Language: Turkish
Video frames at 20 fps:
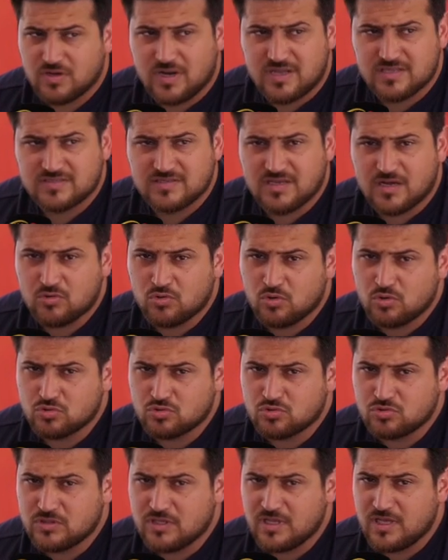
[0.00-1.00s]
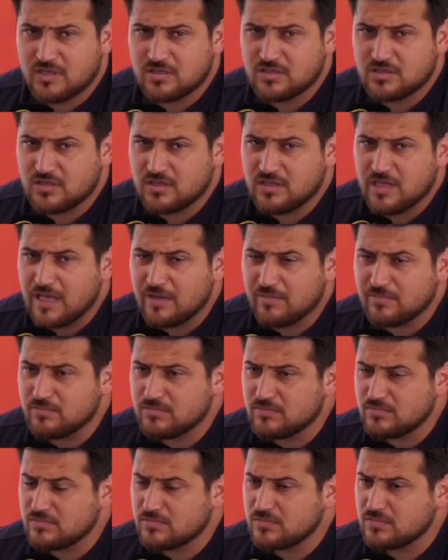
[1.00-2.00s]
Transfer konusunda ya
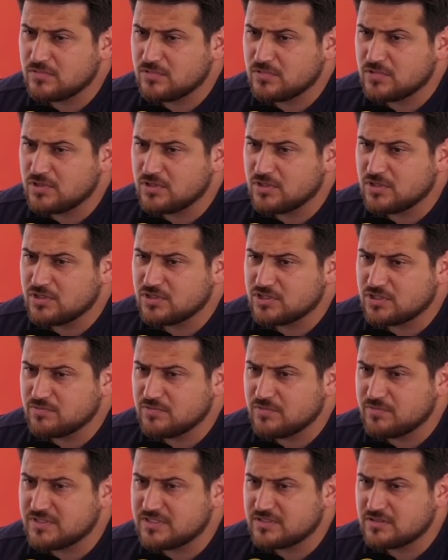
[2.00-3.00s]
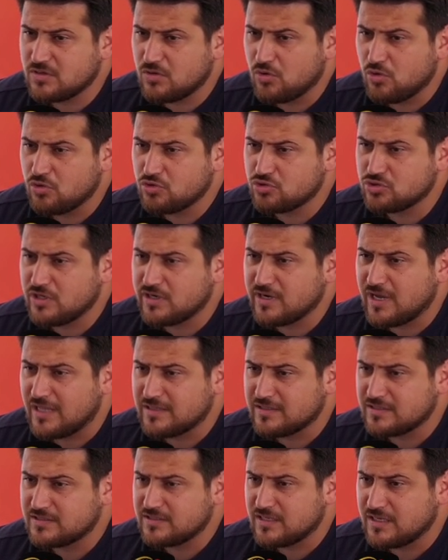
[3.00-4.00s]
şimdi biz oyuncuları
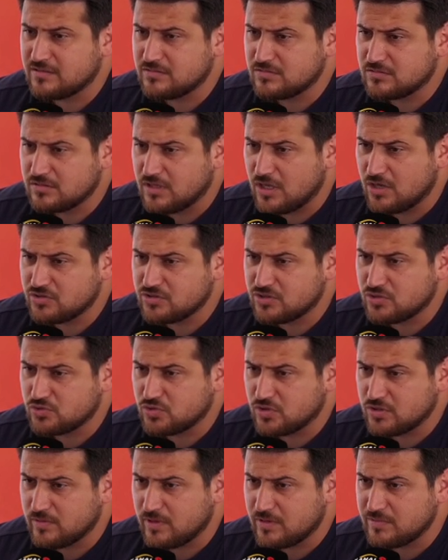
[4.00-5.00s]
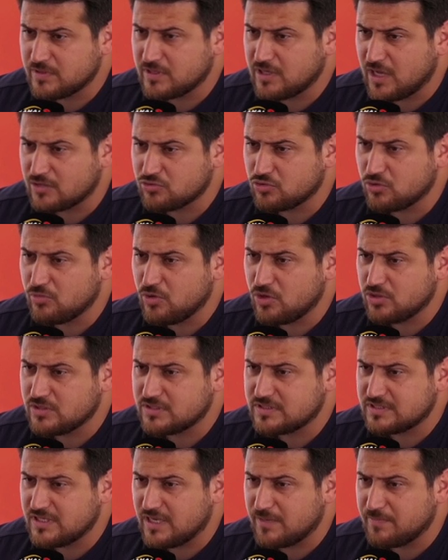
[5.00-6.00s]
alırken daha önce de söyledim hani bir kadro
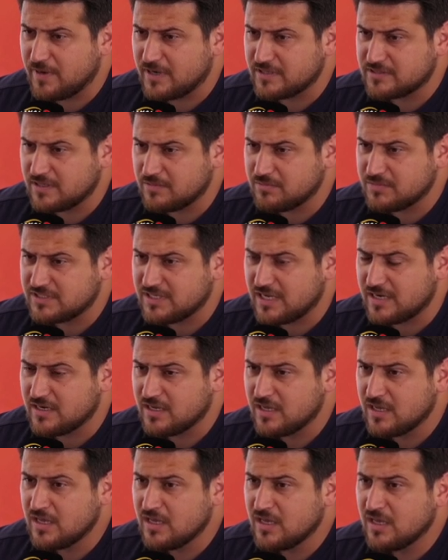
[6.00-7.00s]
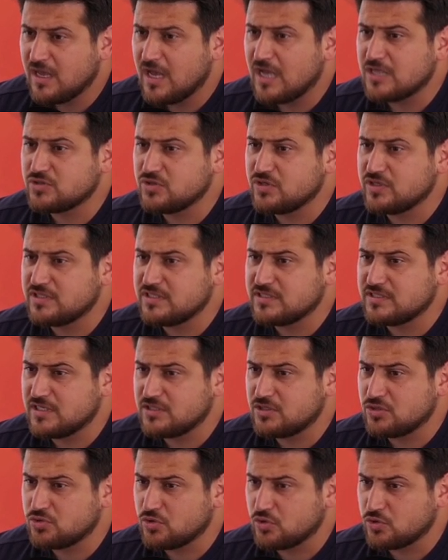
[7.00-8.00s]
mühendisi yaparken misal az önceki
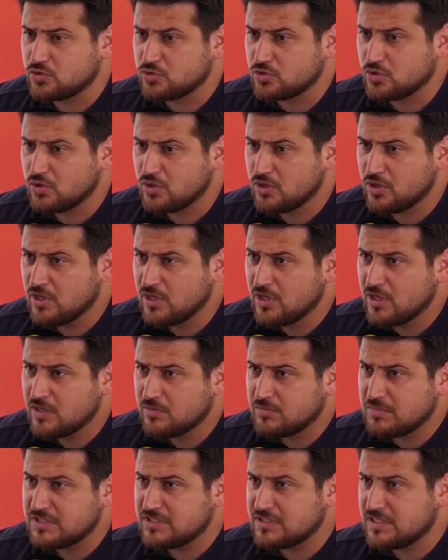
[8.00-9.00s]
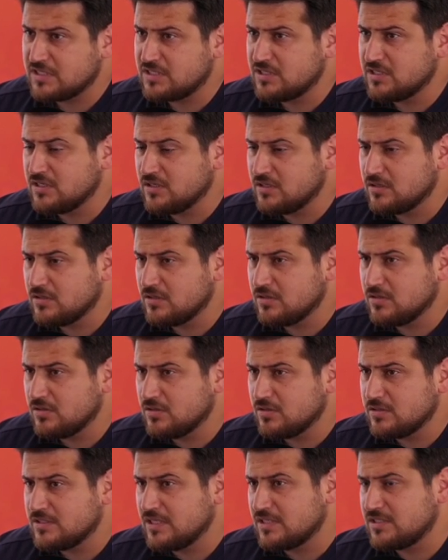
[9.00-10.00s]
Zeki sorusu. Biz Zeki'nin
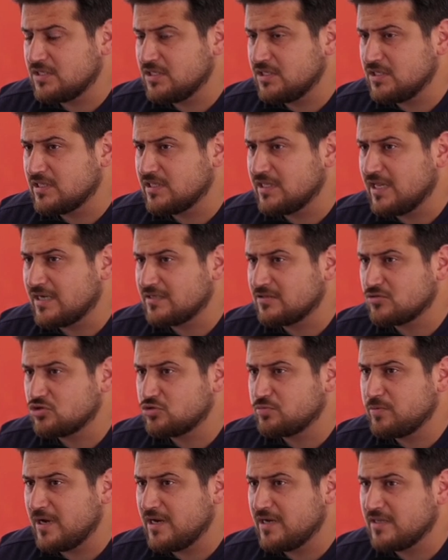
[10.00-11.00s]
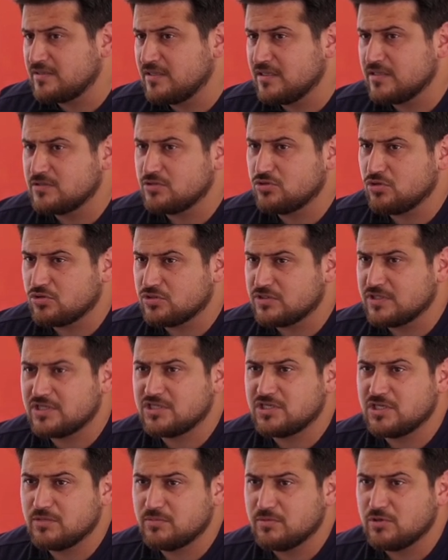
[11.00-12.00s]
Zeki yıllardır Süper Lig'de izliyoruz.
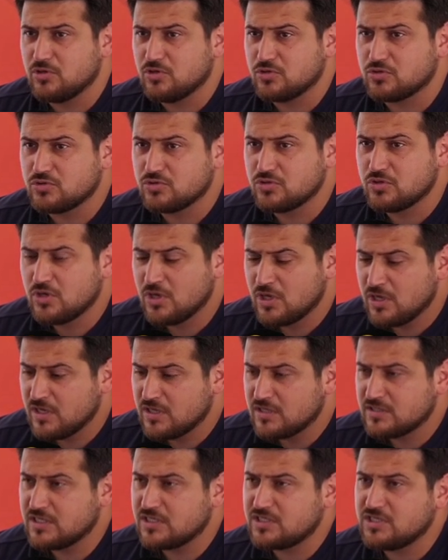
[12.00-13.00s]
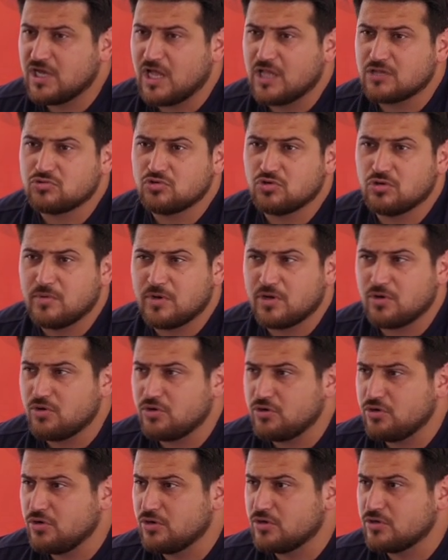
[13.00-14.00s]
Zeki'yi biliyoruz. Zeki 6 numara
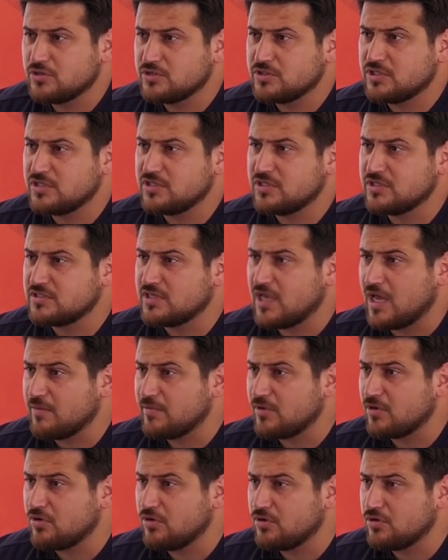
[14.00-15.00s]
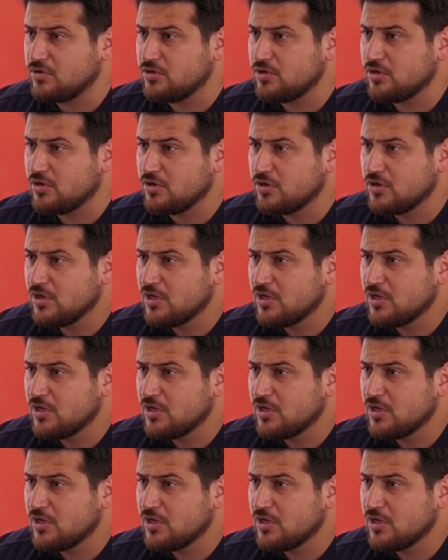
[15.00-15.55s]
oynuyor. Zeki sağ bek oynuyor.